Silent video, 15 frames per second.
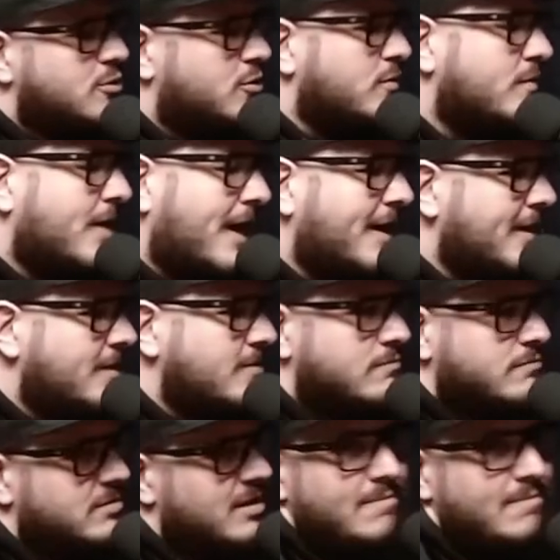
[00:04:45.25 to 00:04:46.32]
eu sou um cara que
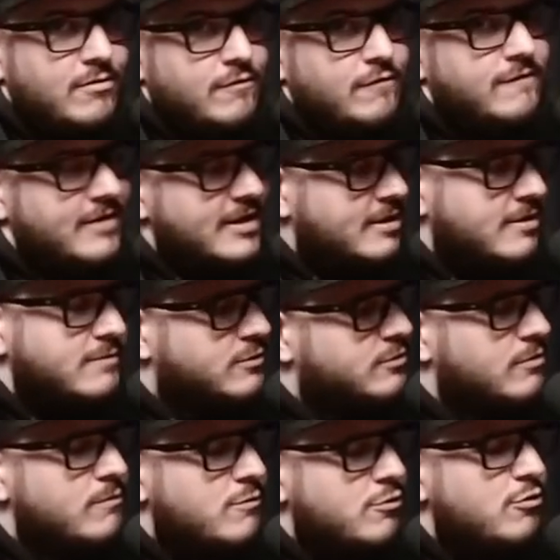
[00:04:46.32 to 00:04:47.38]
trabalho com venda, então
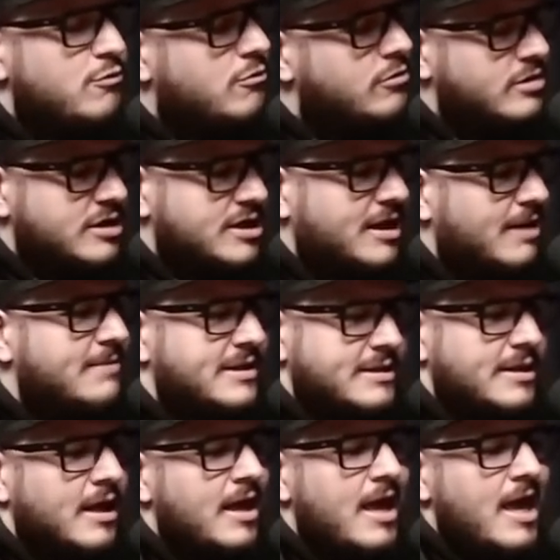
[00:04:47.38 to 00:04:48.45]
sou muito conta de
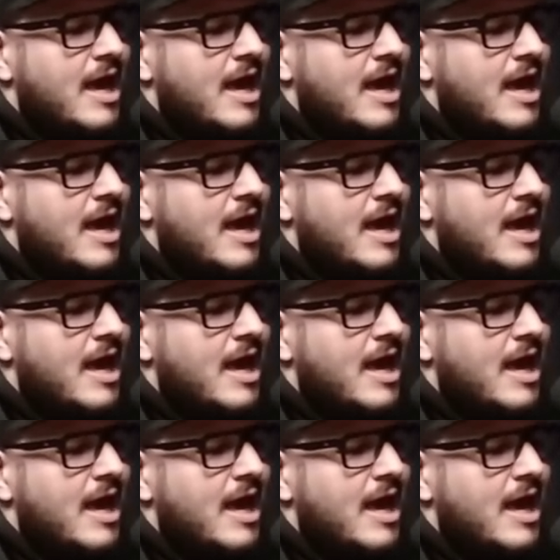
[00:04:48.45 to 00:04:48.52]
cabeça.